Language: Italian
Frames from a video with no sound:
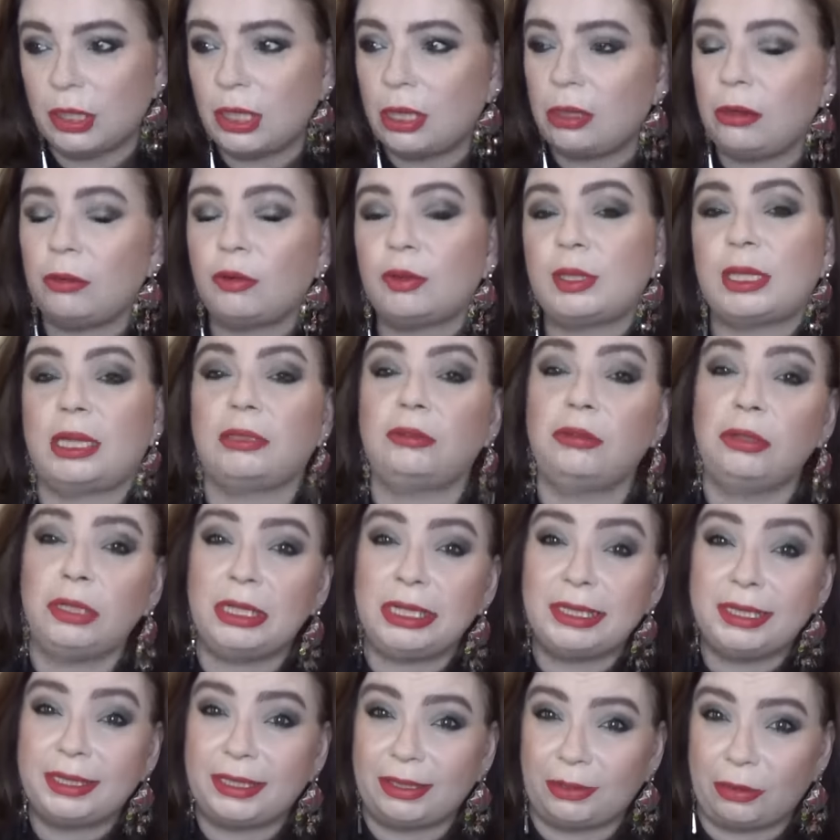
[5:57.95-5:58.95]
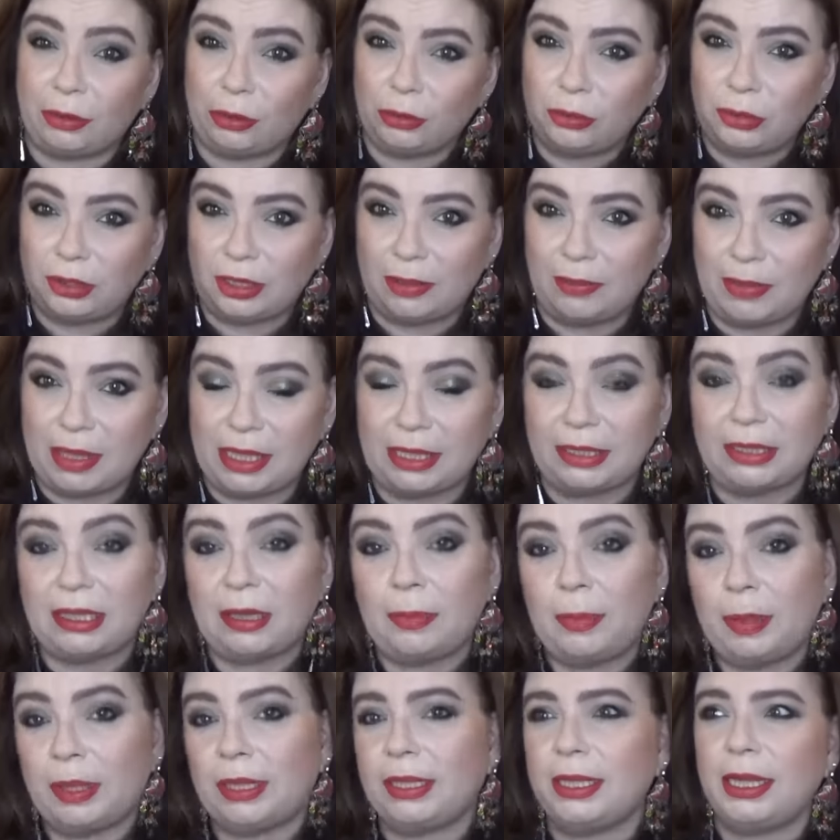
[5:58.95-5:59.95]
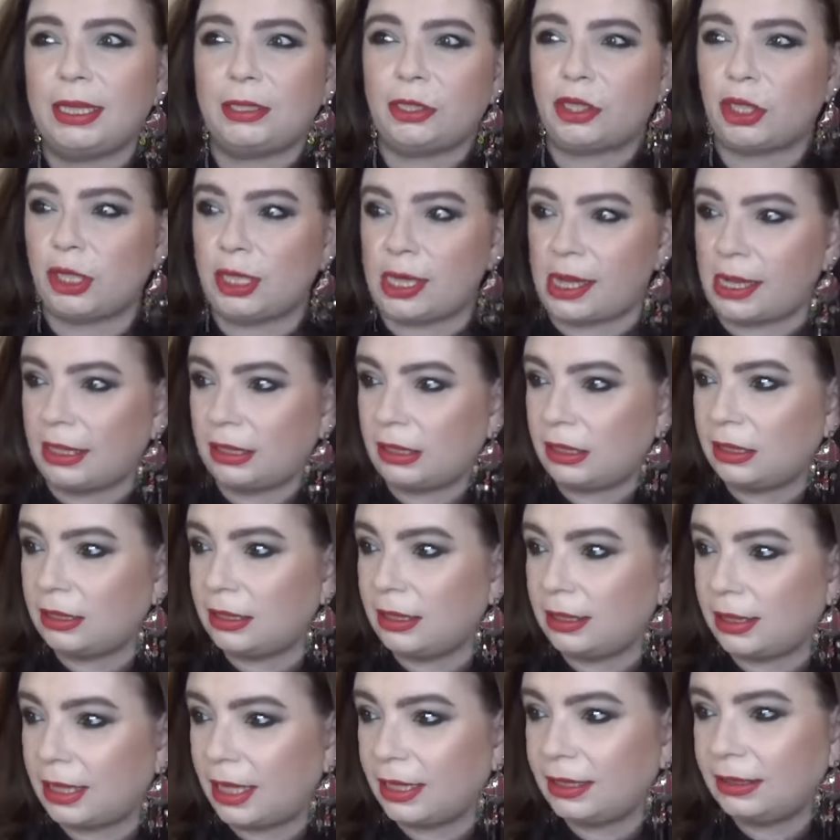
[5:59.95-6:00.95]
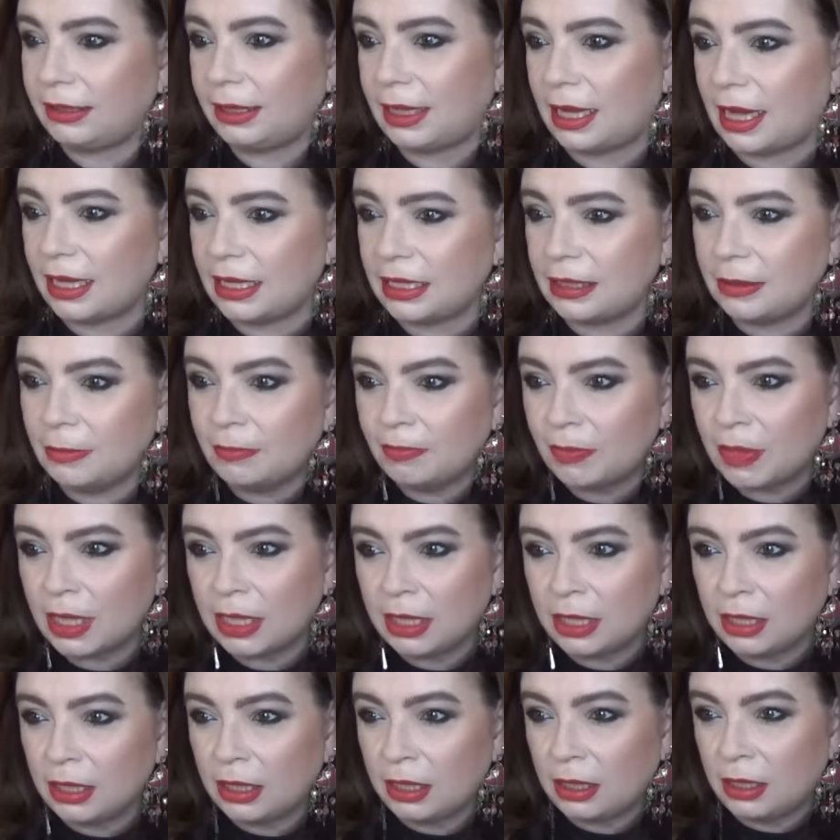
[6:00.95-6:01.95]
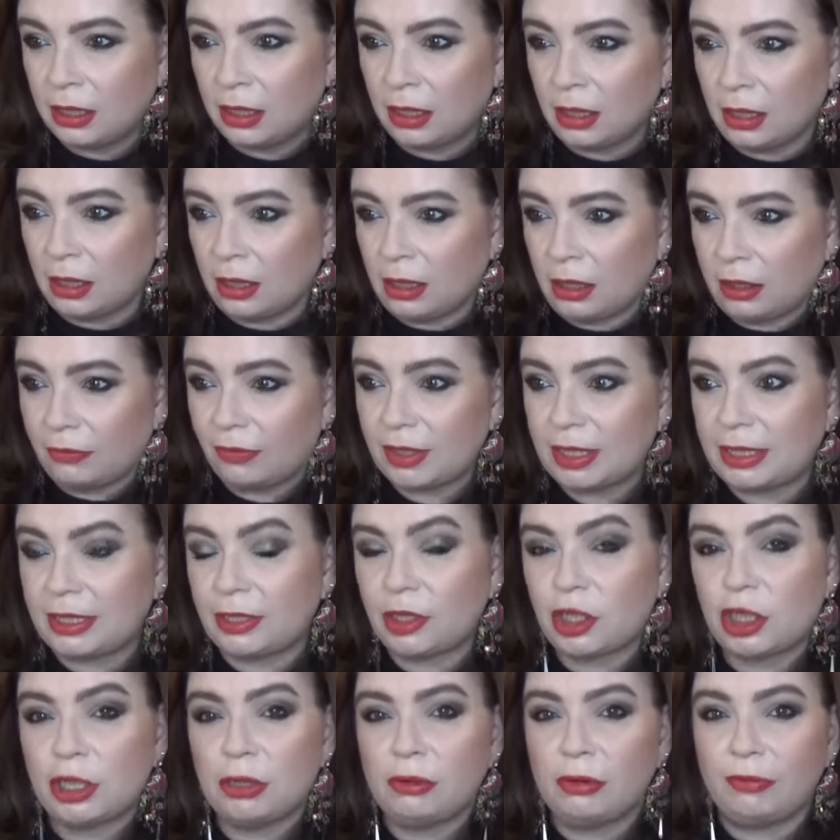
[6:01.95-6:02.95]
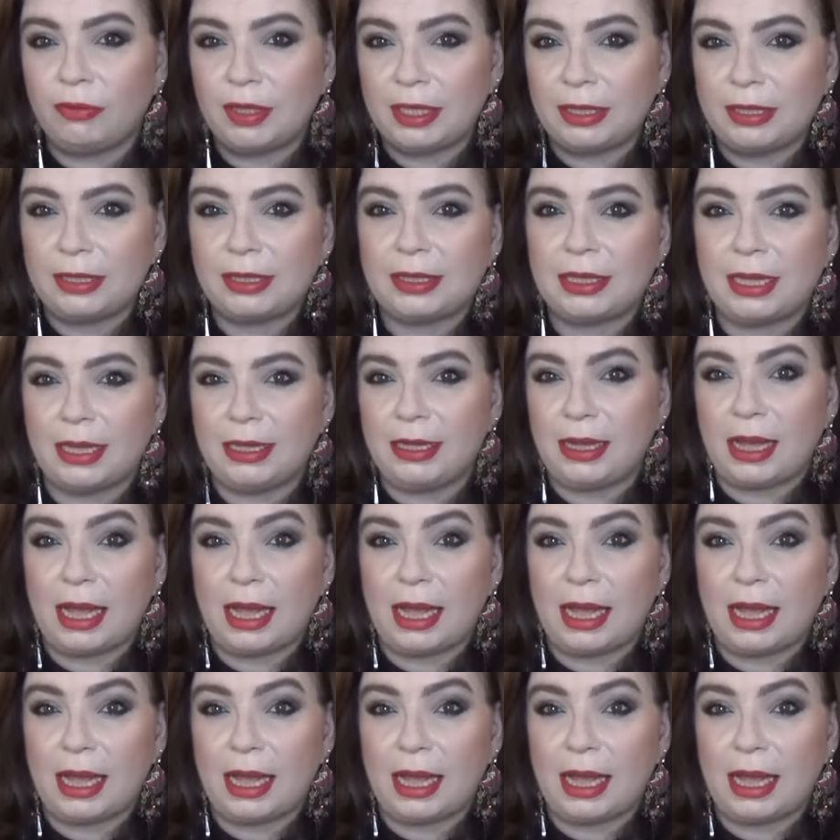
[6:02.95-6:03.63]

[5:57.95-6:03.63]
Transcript: Io l'ho usato ininterrottamente per 10 anni, direi tra i 25-26